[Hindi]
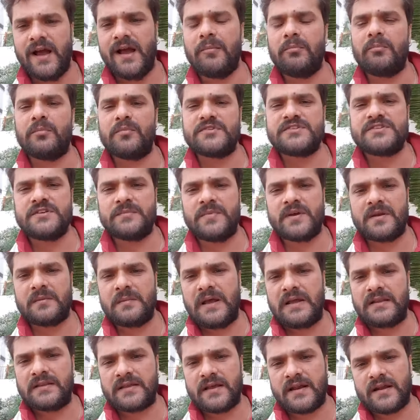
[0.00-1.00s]
आप मुझे
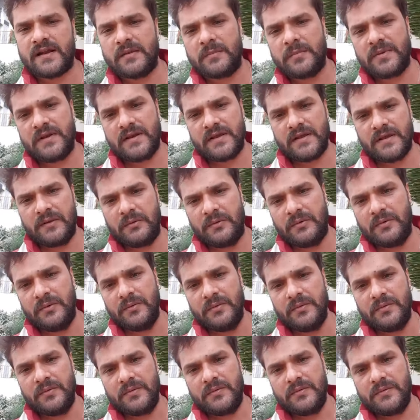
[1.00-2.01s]
बर्बाद करने पे लगे हो
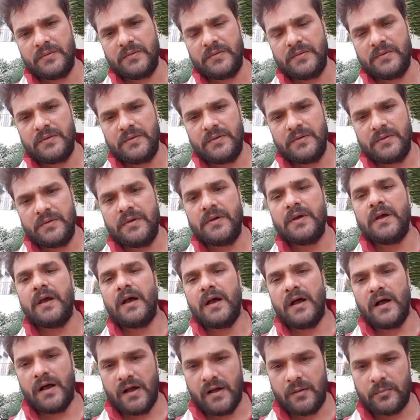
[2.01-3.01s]

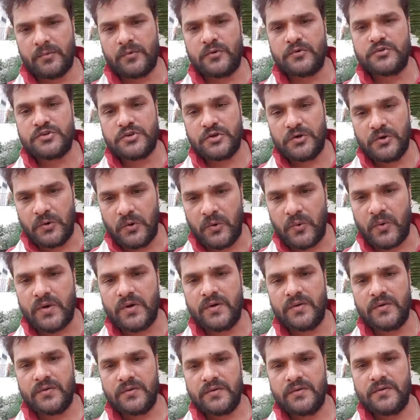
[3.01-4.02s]
आप कुछ
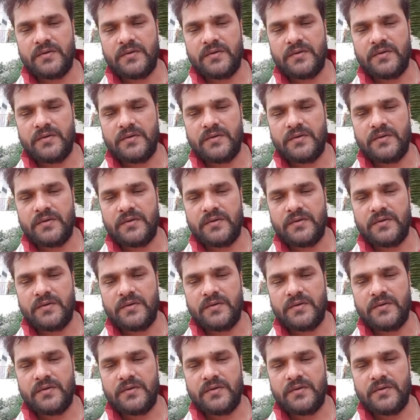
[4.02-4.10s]
लोग